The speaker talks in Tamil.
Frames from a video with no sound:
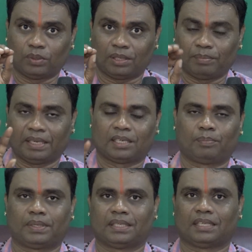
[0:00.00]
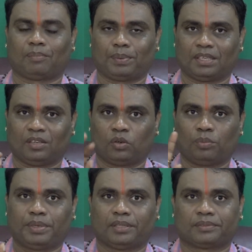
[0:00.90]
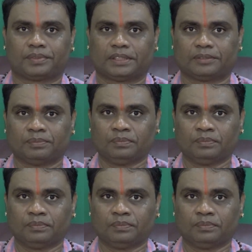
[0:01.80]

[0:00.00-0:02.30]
முதன்மையாக்கப்பட்டது அப்புறம் தான் கோமியம் இது